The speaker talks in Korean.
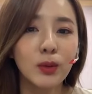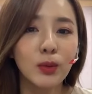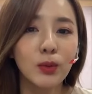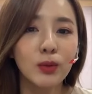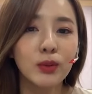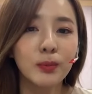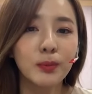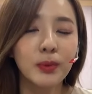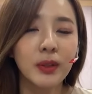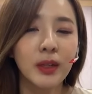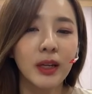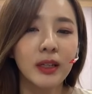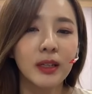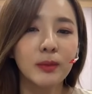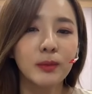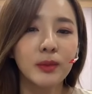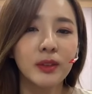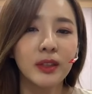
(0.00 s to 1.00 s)
아이돌 코스프레
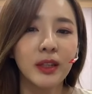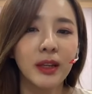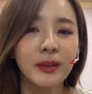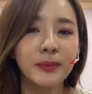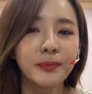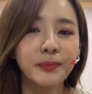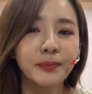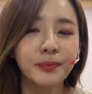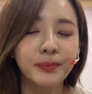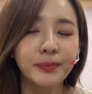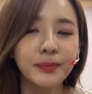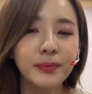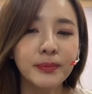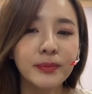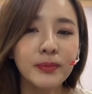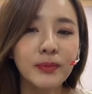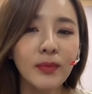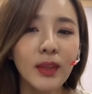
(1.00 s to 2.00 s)
하기 힘드네
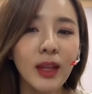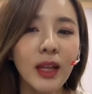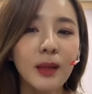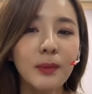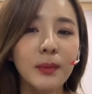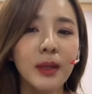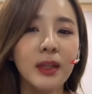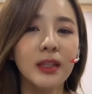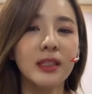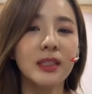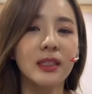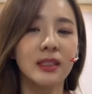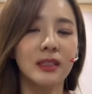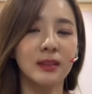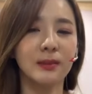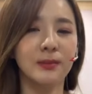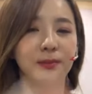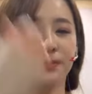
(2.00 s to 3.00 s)
할 말이
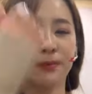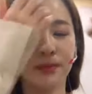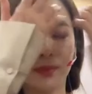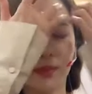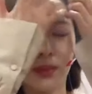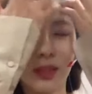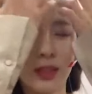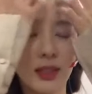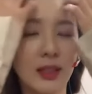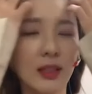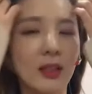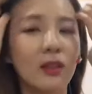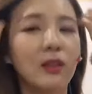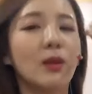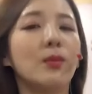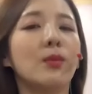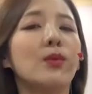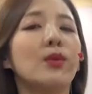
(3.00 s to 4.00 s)
지금
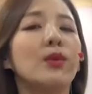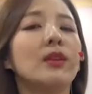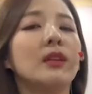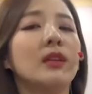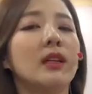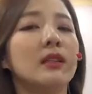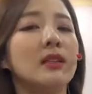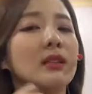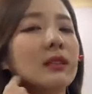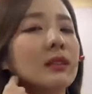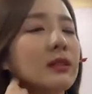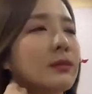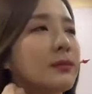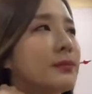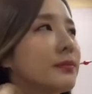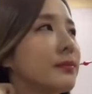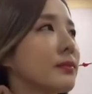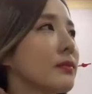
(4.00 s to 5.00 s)
딱히 없고 일단
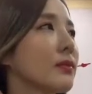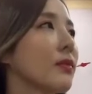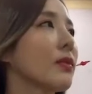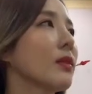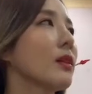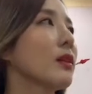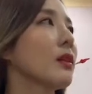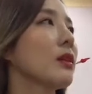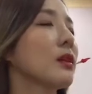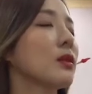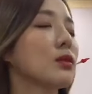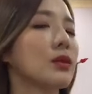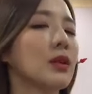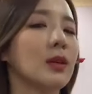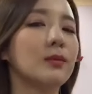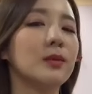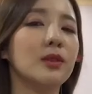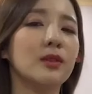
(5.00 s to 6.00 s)
지금
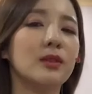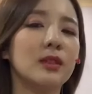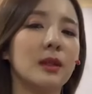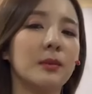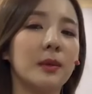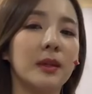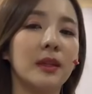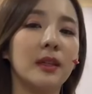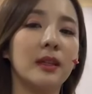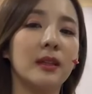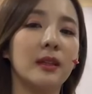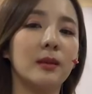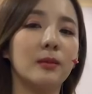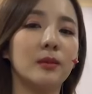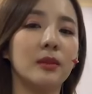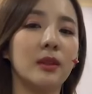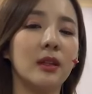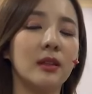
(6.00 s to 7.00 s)
계속 감정을 잡아야 되기
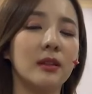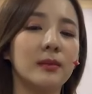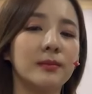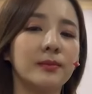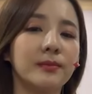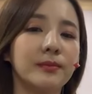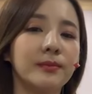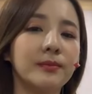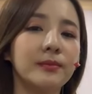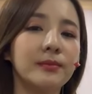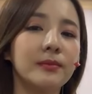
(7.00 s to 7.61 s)
때문에